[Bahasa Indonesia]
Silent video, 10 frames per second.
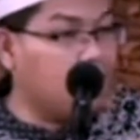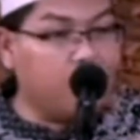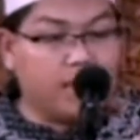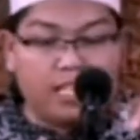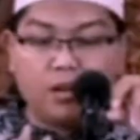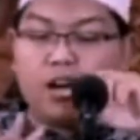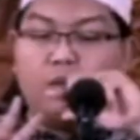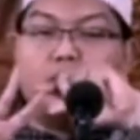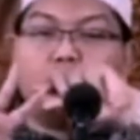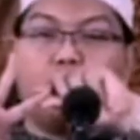Kalau Anda hanya
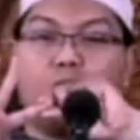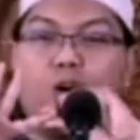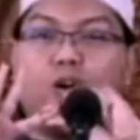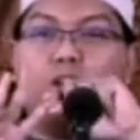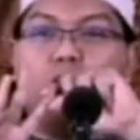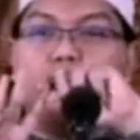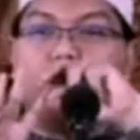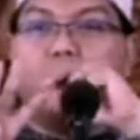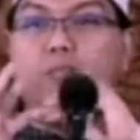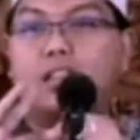mengambil sepotong,
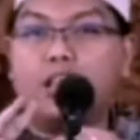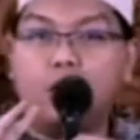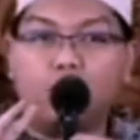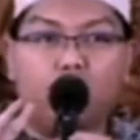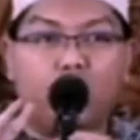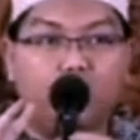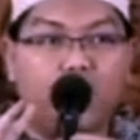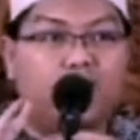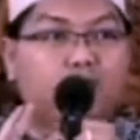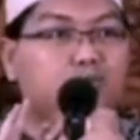selamat waktu
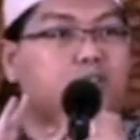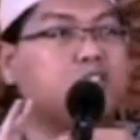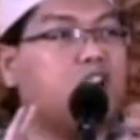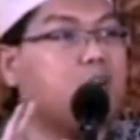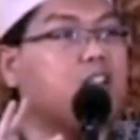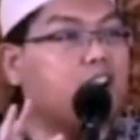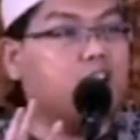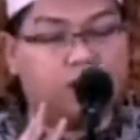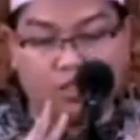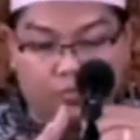aku lahir, maksudnya selamat
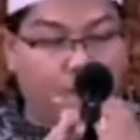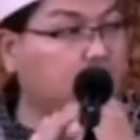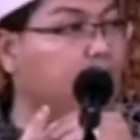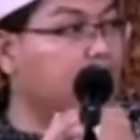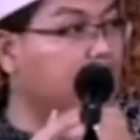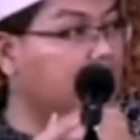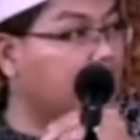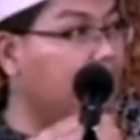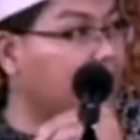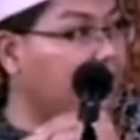lahir. Tapi waktu mati,
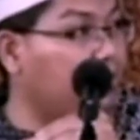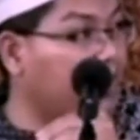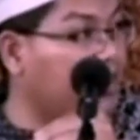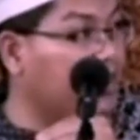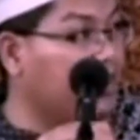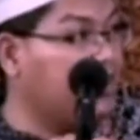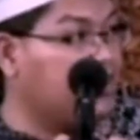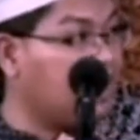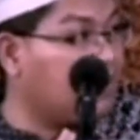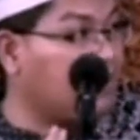selamat waktu mati,
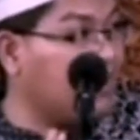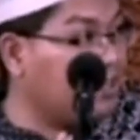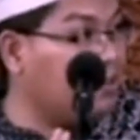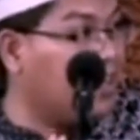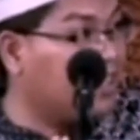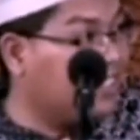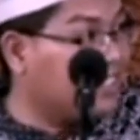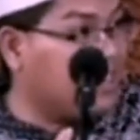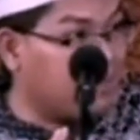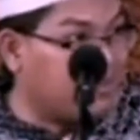selamat mati juga.
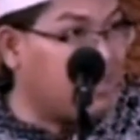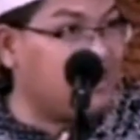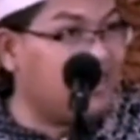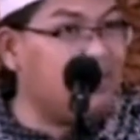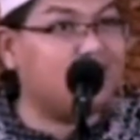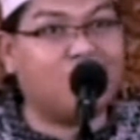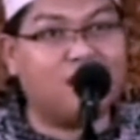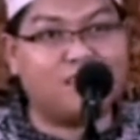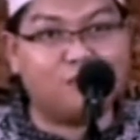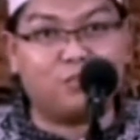Selamat mati Nabi
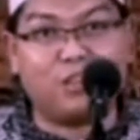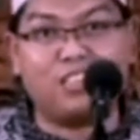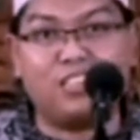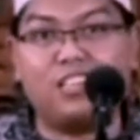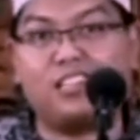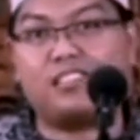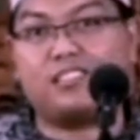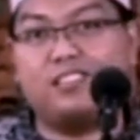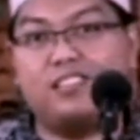Isa, selamat mati enggak.